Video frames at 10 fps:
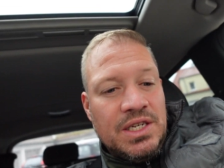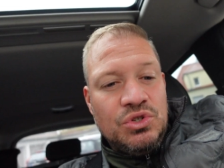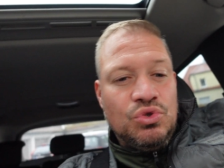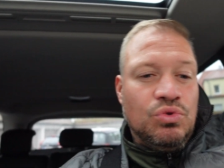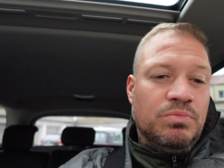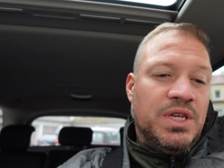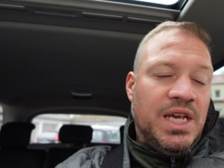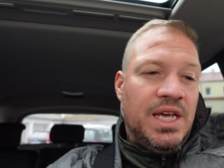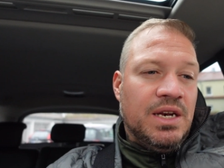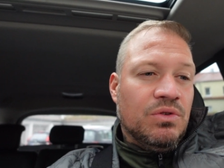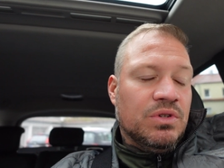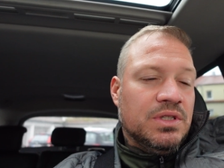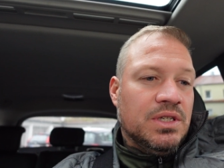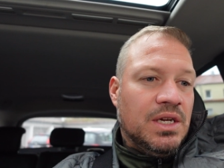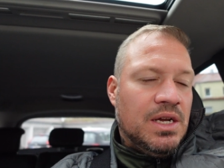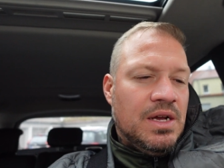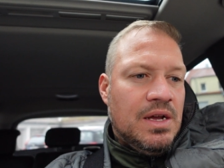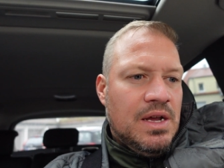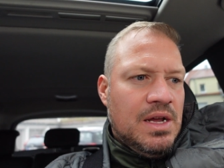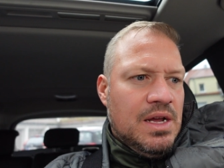das zu umgehen und
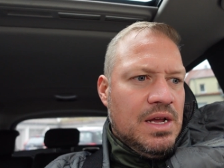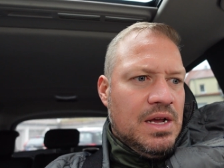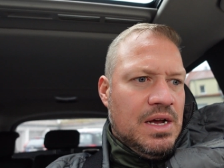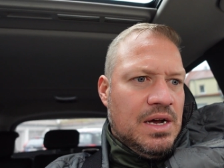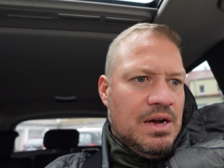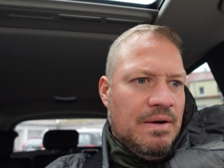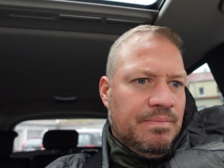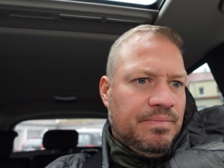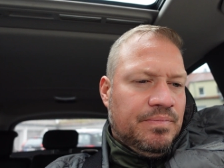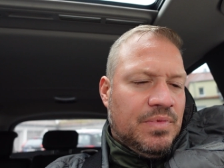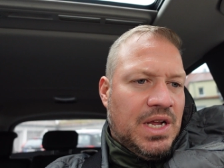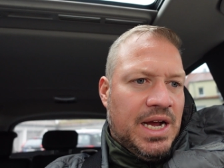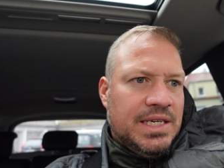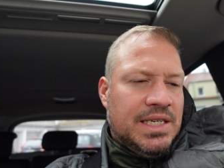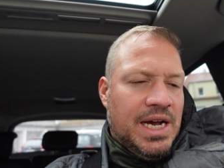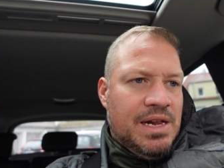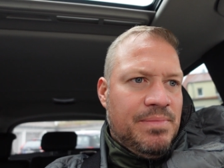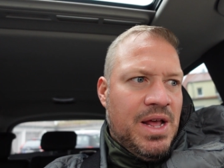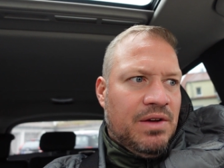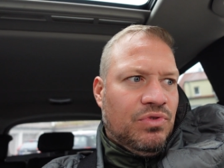ähm, kein Teil
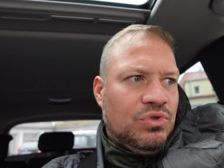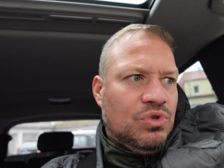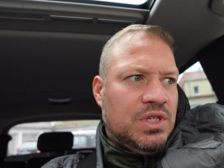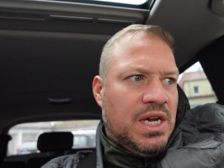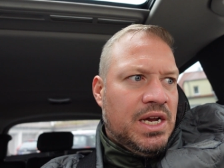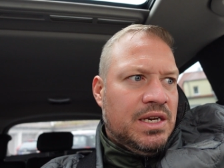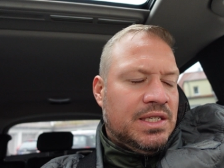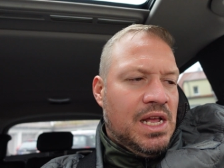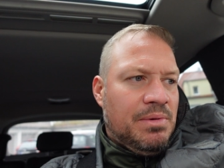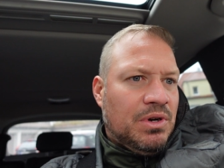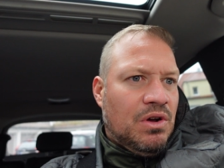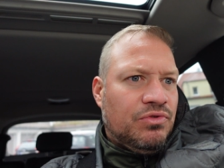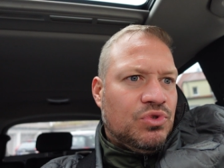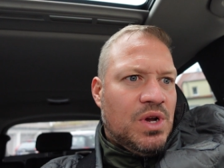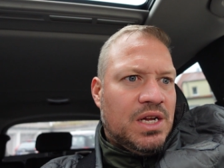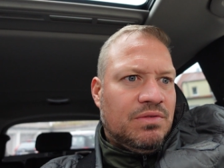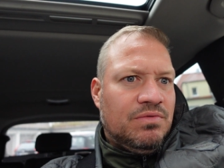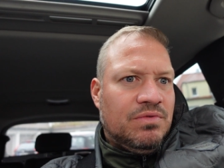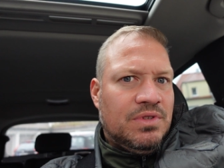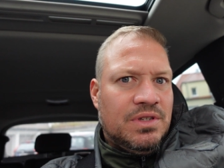mehr davon zu sein, selber darauf zu
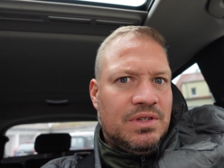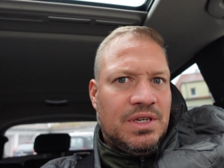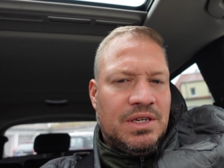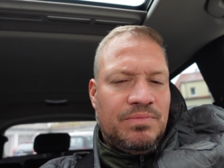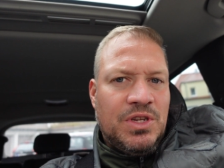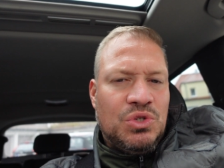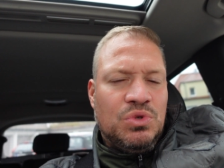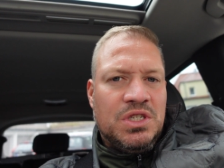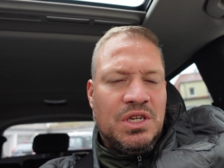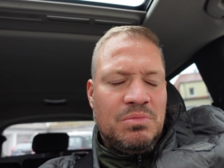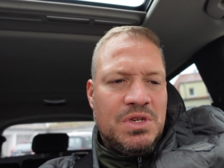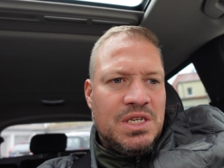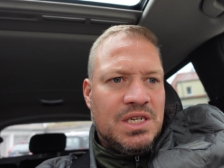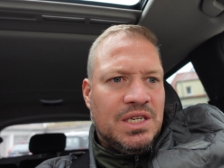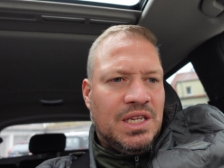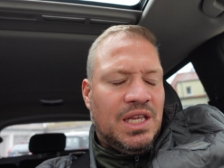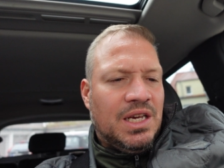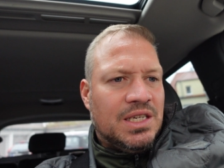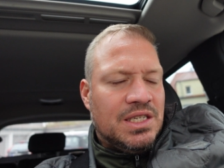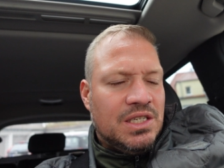achten, ähm, nicht zu diskriminieren,
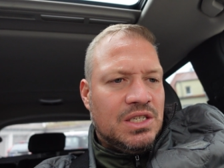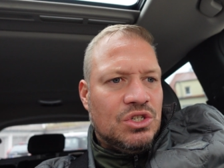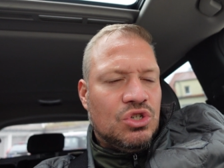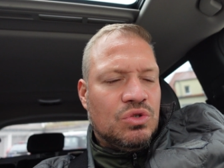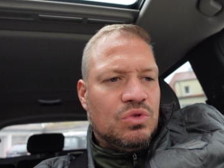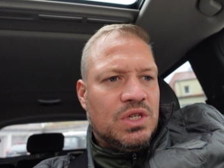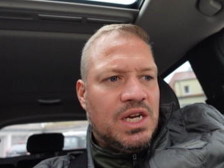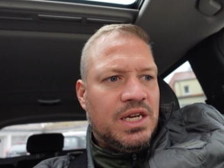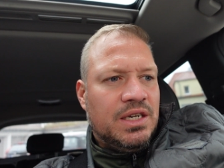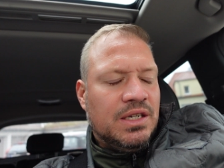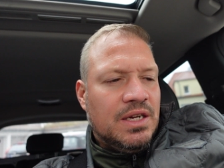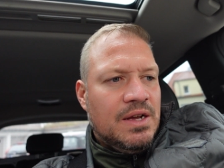nicht rassistisch zu sein,